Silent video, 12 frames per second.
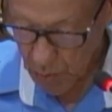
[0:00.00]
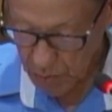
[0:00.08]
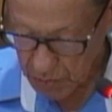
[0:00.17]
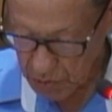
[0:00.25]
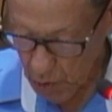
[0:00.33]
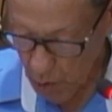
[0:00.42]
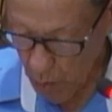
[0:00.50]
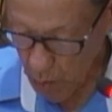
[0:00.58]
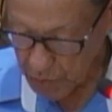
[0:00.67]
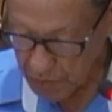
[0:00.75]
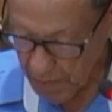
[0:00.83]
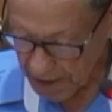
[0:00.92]
só
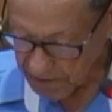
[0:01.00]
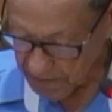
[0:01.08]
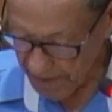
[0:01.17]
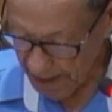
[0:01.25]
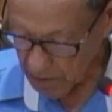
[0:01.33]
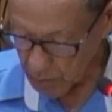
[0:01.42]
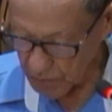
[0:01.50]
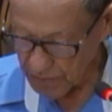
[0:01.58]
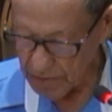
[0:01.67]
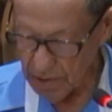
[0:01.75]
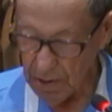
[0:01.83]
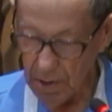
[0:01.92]
os mais
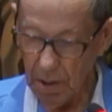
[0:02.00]
fracos,